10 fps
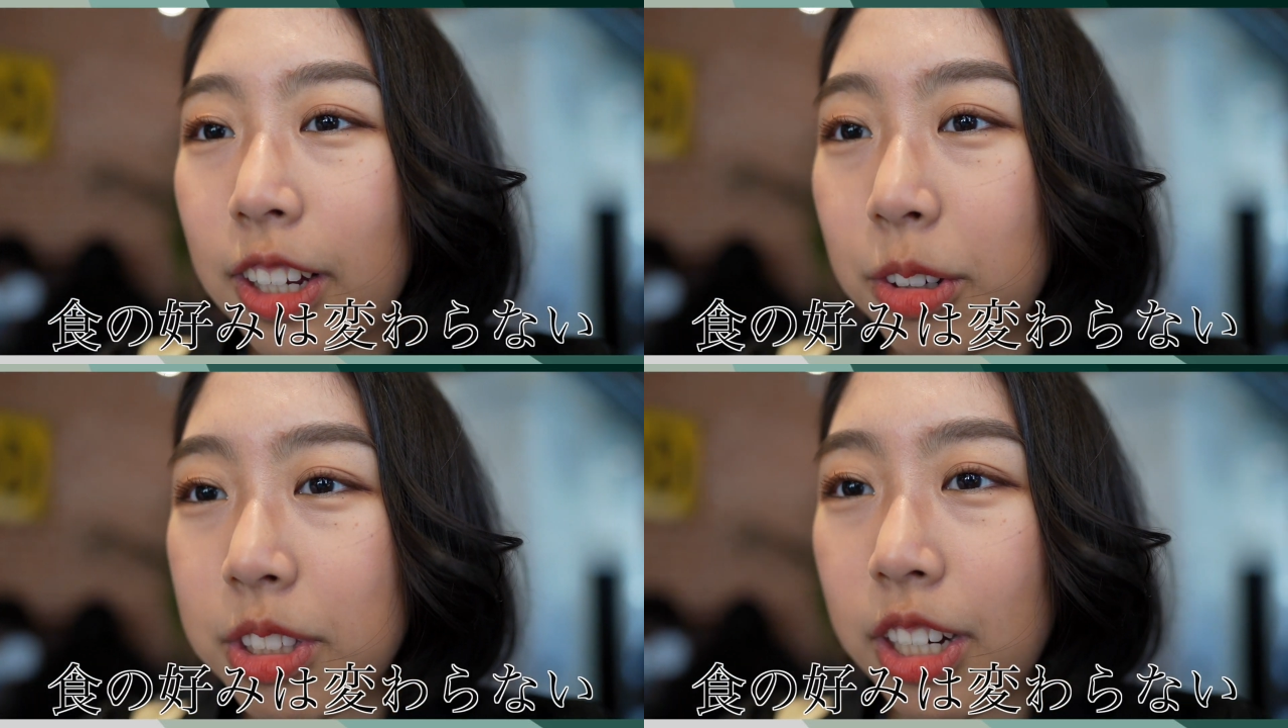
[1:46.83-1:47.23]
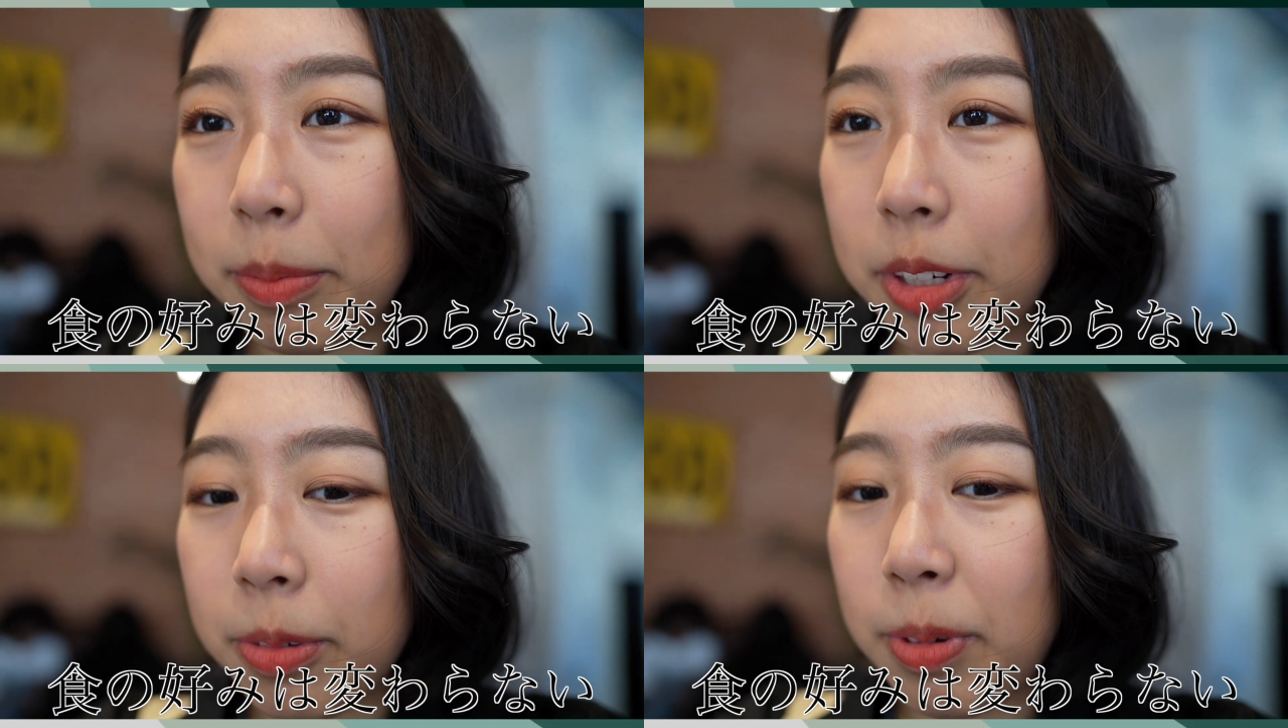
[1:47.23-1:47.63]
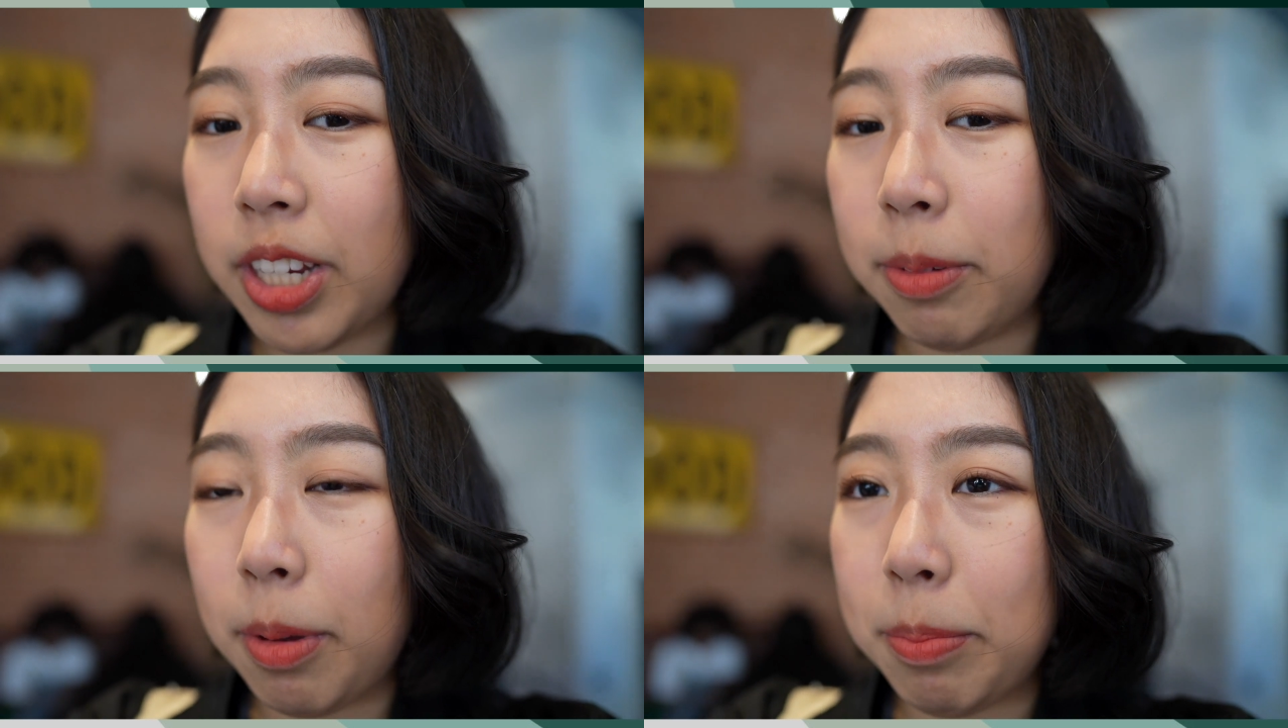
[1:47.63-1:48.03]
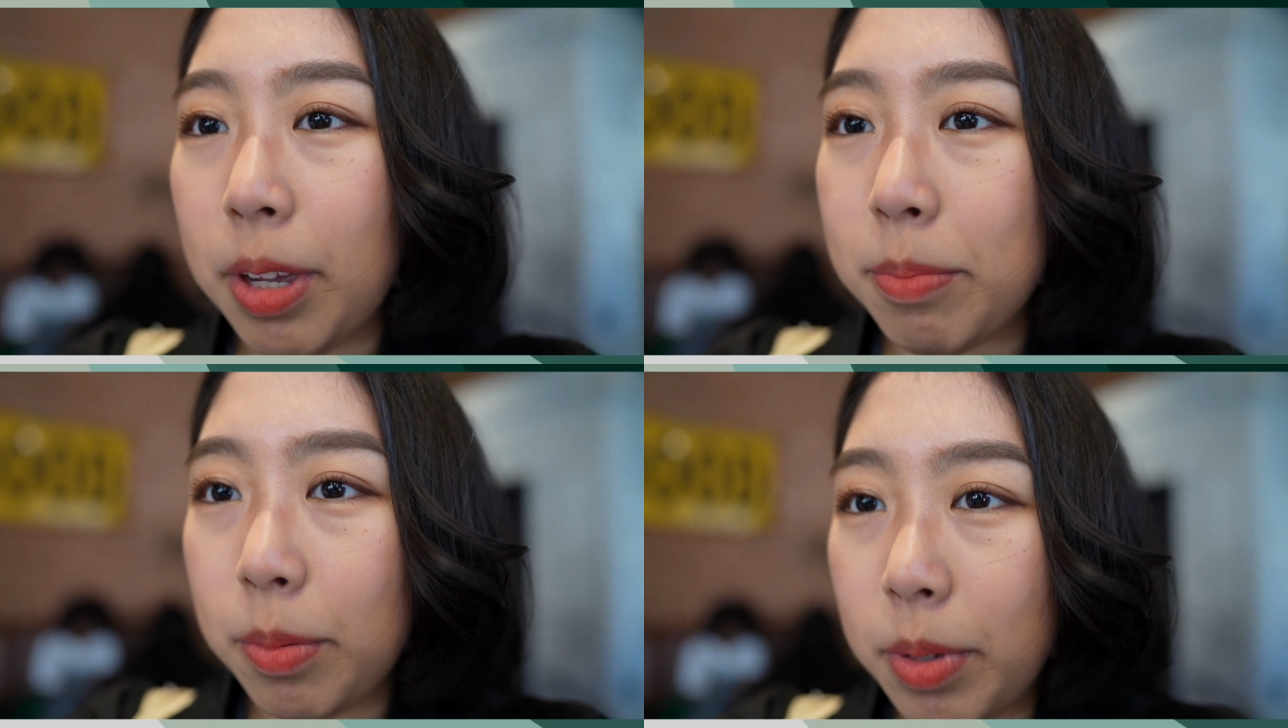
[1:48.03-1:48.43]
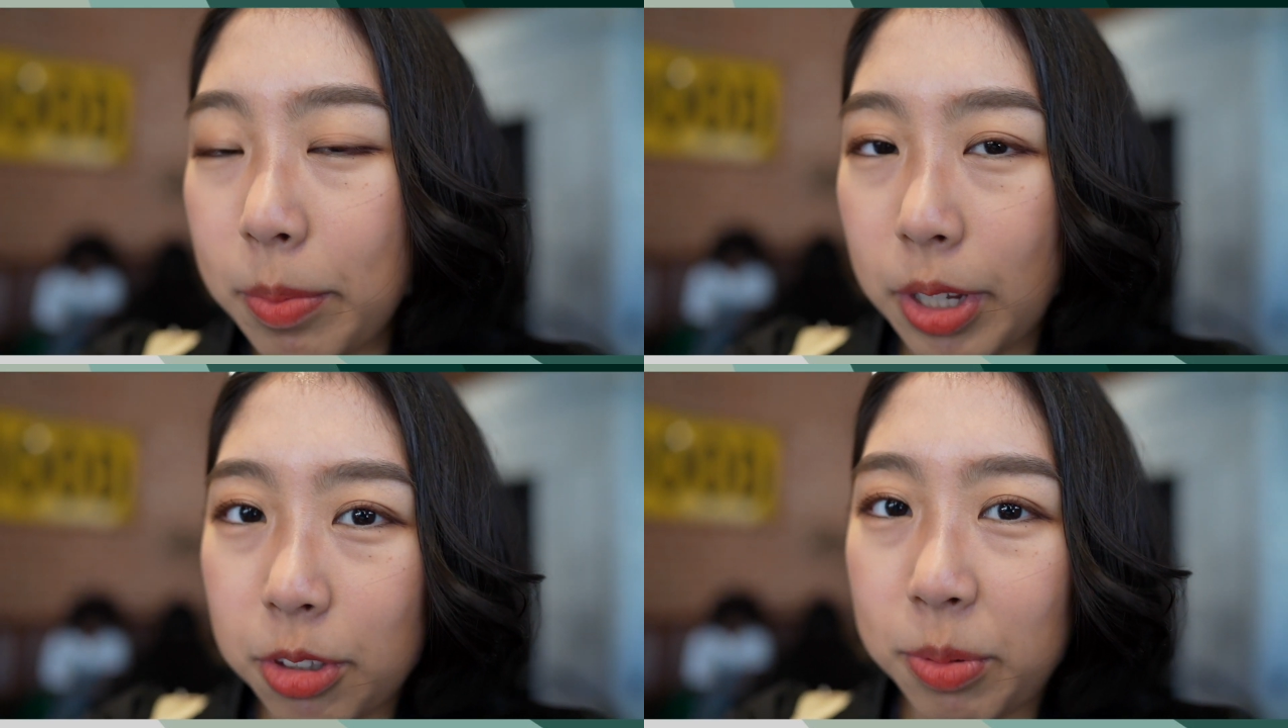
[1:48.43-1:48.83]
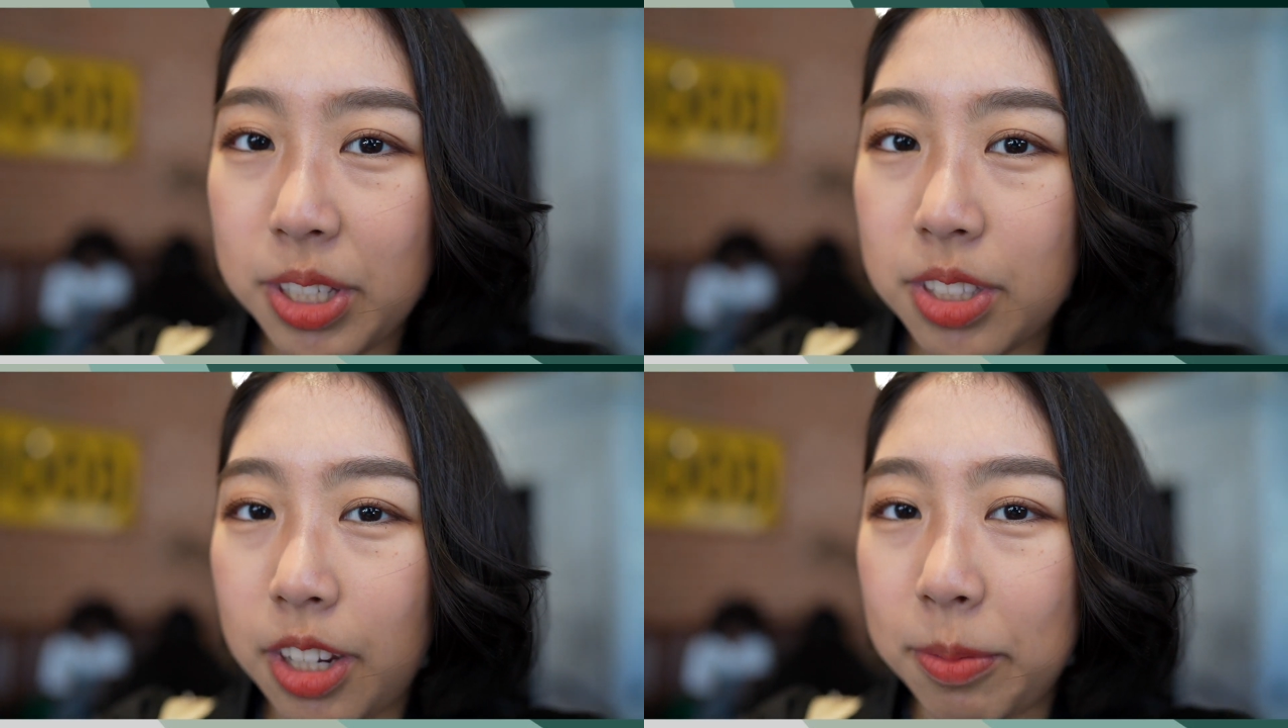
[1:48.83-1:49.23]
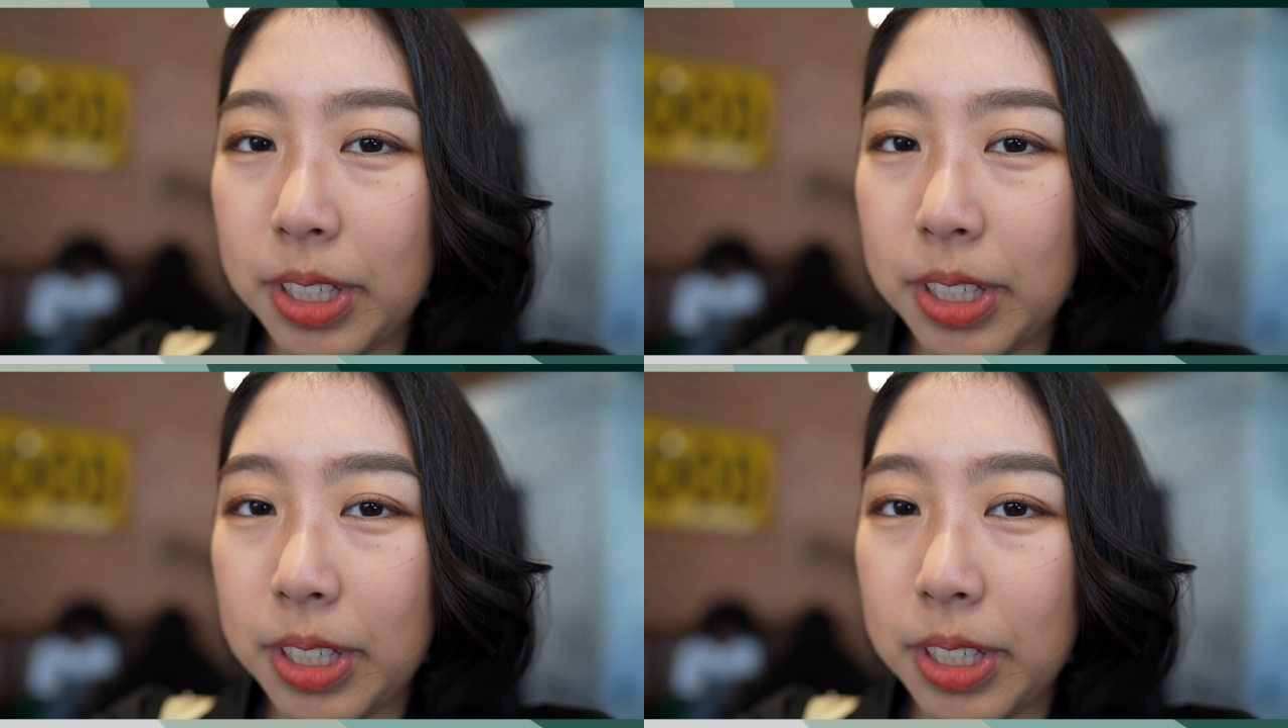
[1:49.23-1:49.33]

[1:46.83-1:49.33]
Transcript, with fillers: こちら目の前に今ビャンビャンビャンビャン伸ばしていま